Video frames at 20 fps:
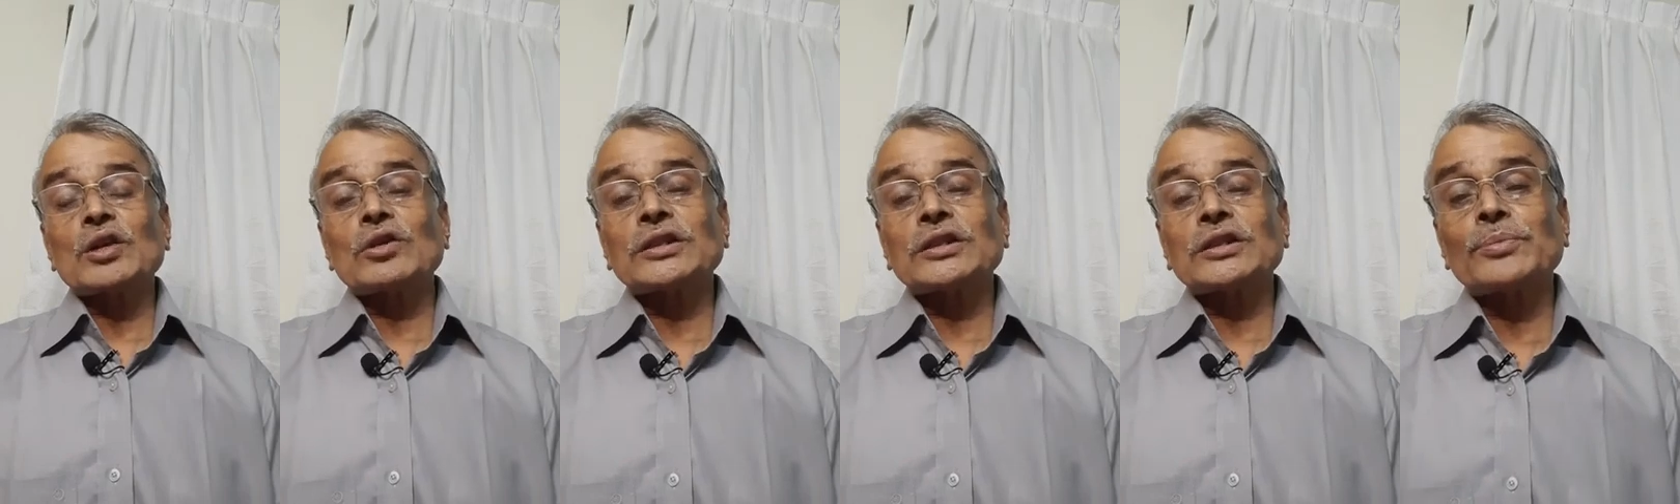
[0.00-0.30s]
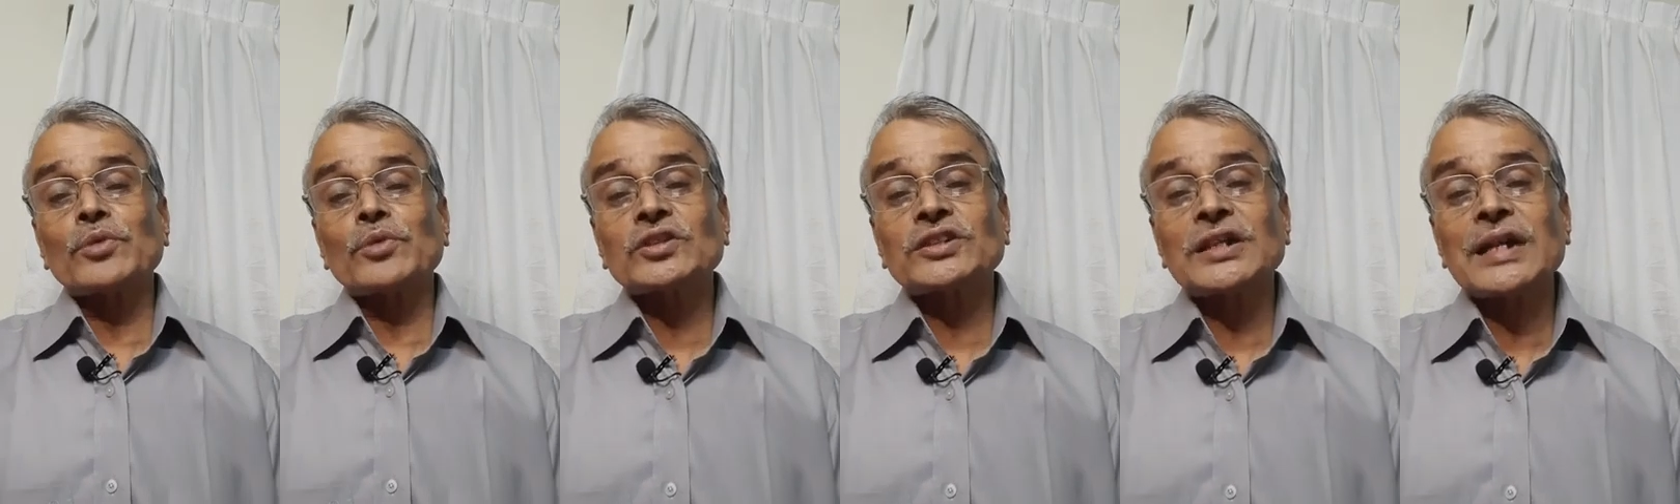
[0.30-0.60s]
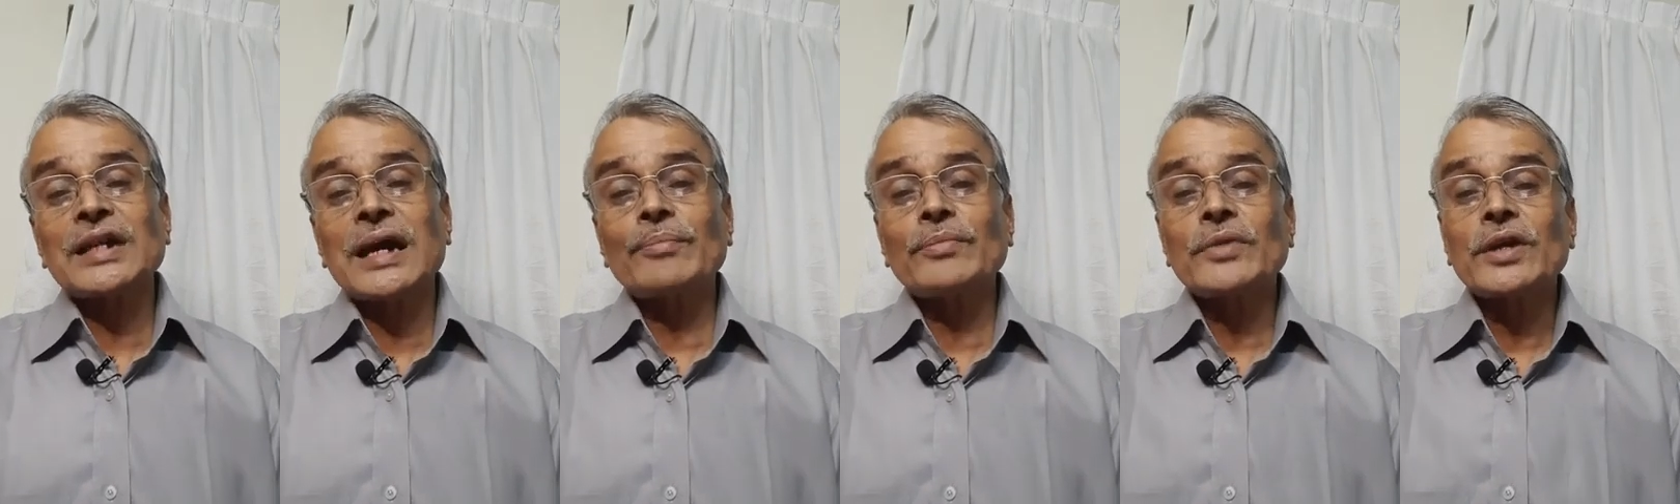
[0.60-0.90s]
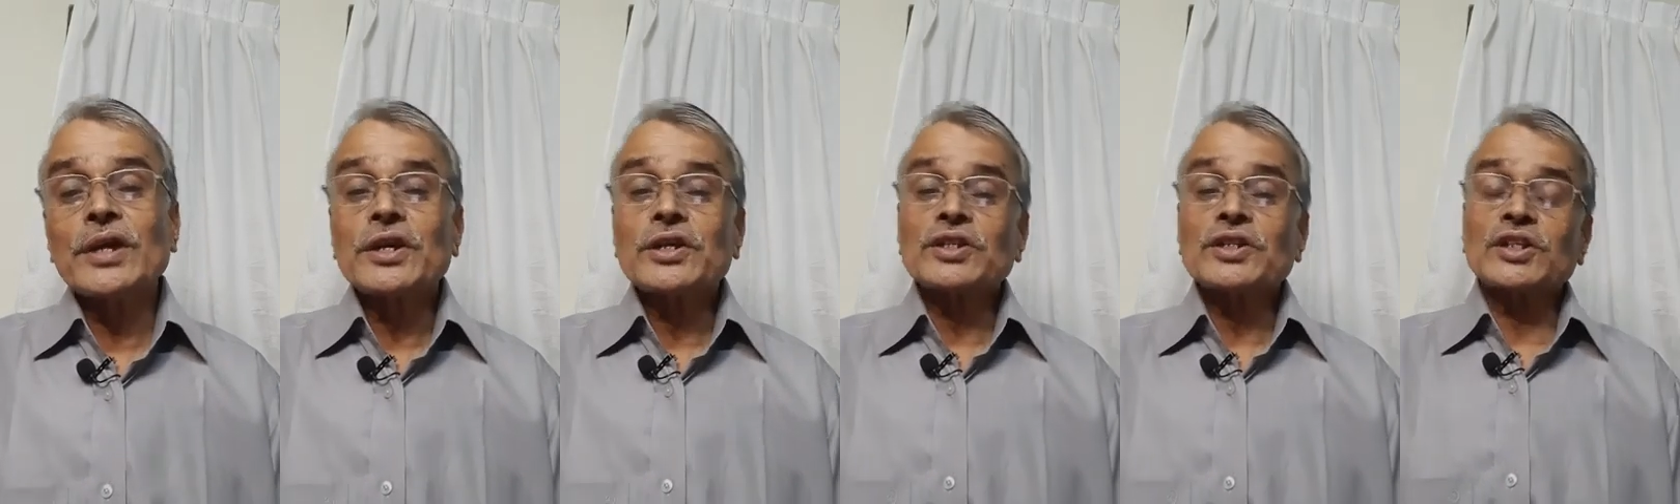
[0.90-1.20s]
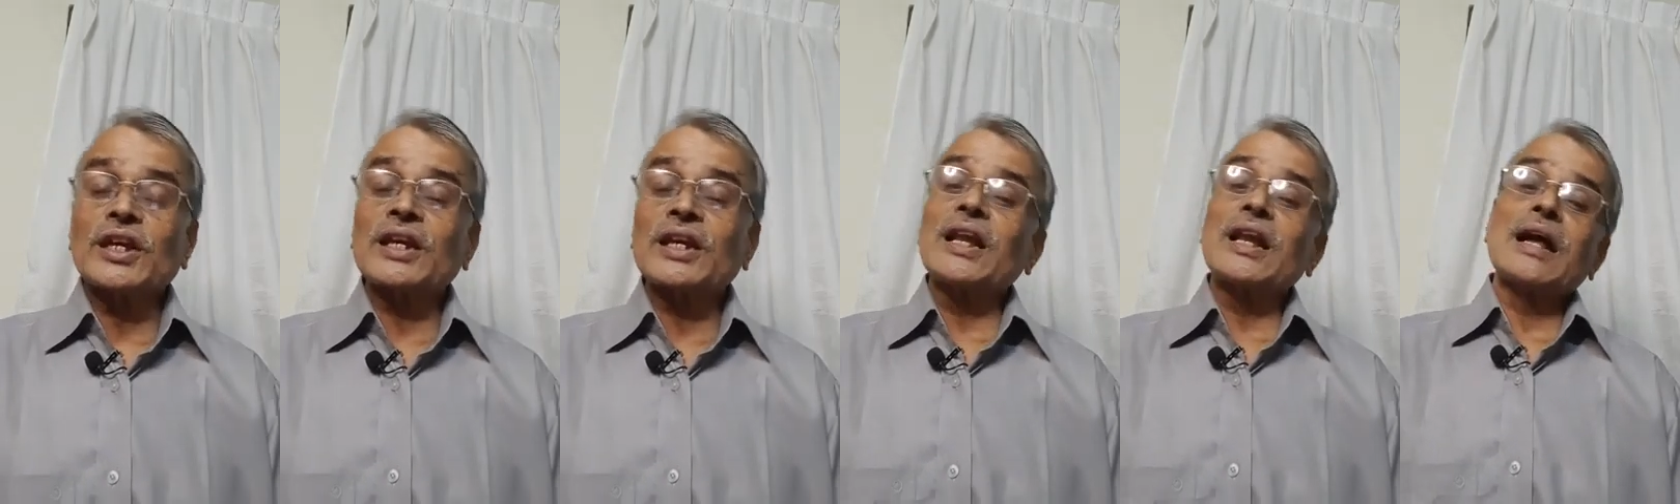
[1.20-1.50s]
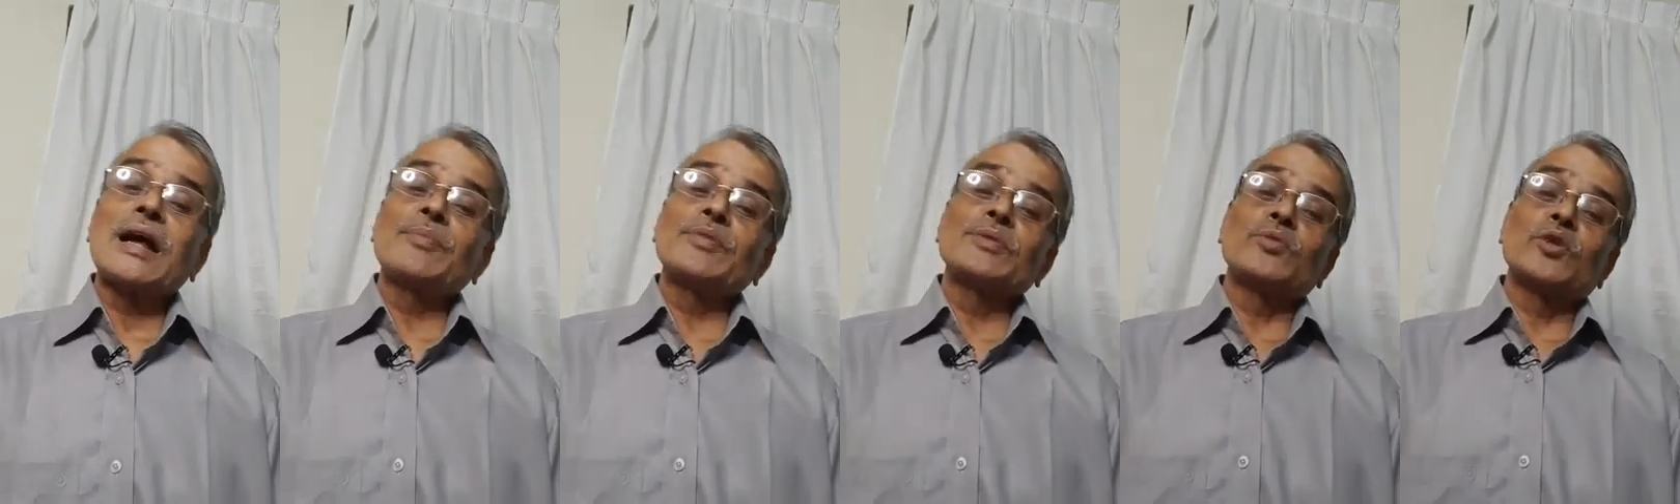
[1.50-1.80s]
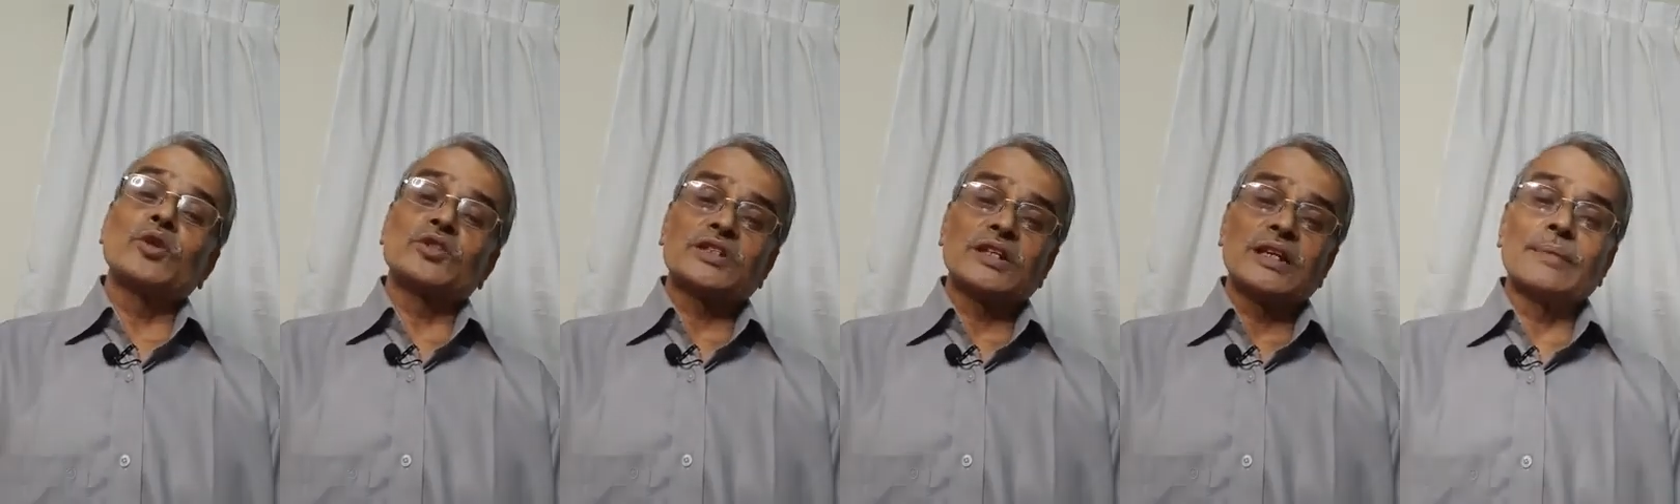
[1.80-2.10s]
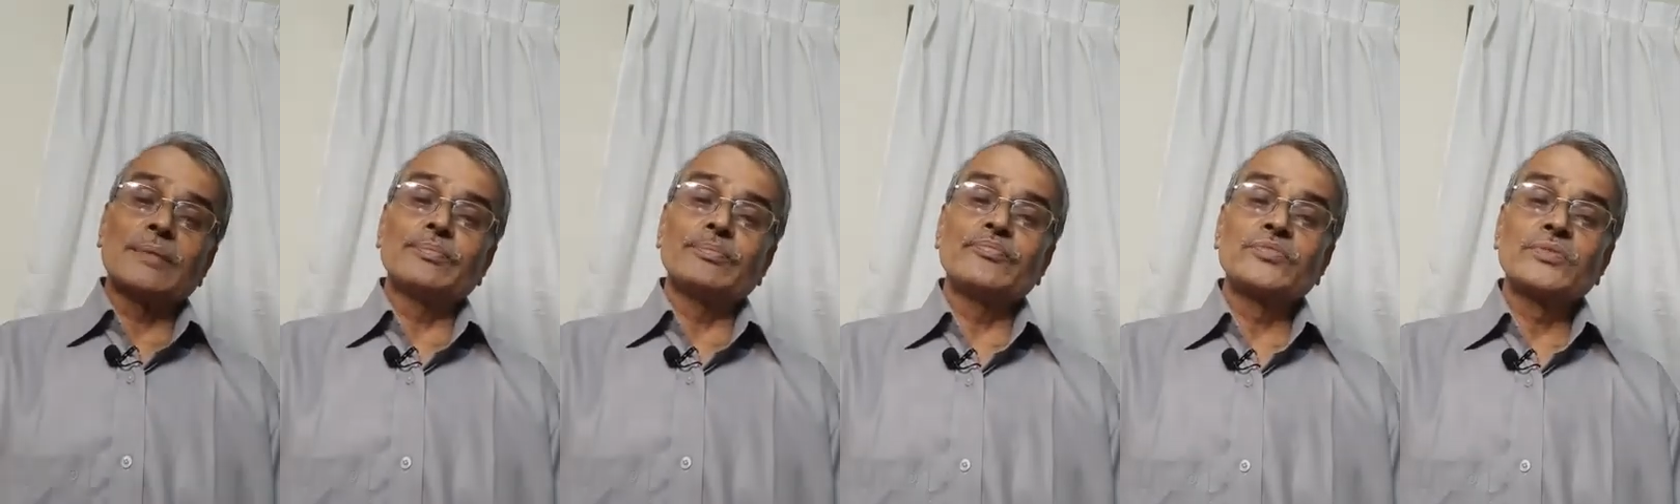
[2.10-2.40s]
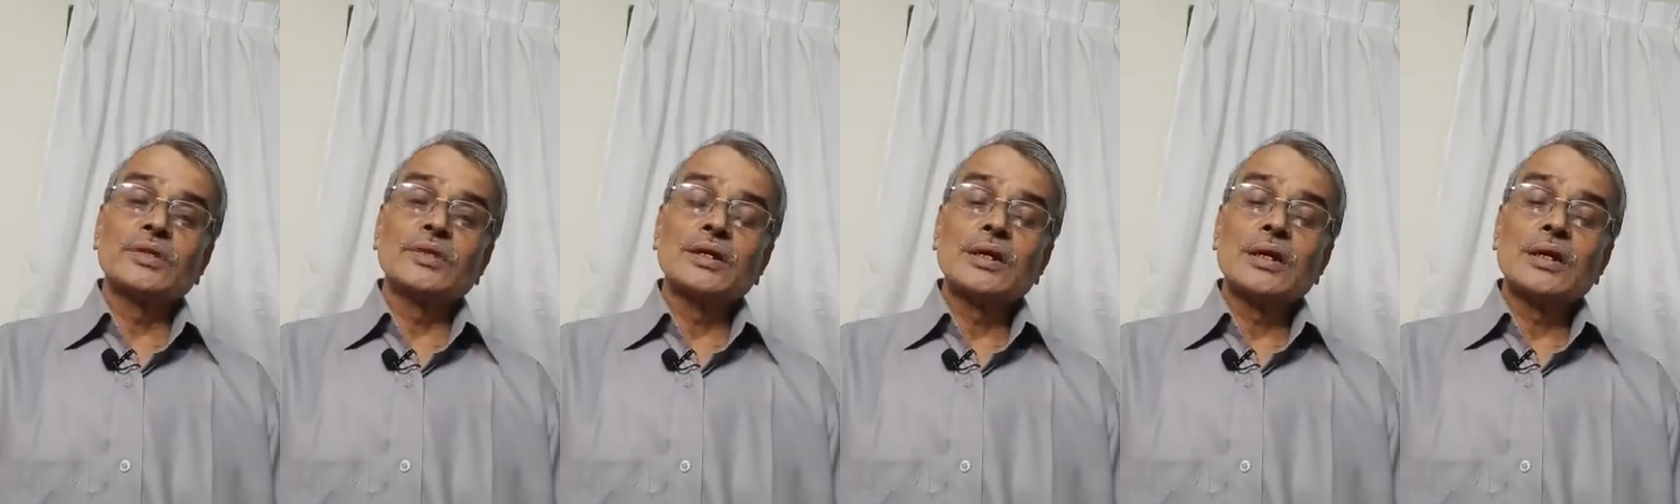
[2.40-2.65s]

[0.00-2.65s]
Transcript: চিকিৎসার কথা বলছিলাম সেখানে আমি বলছিলাম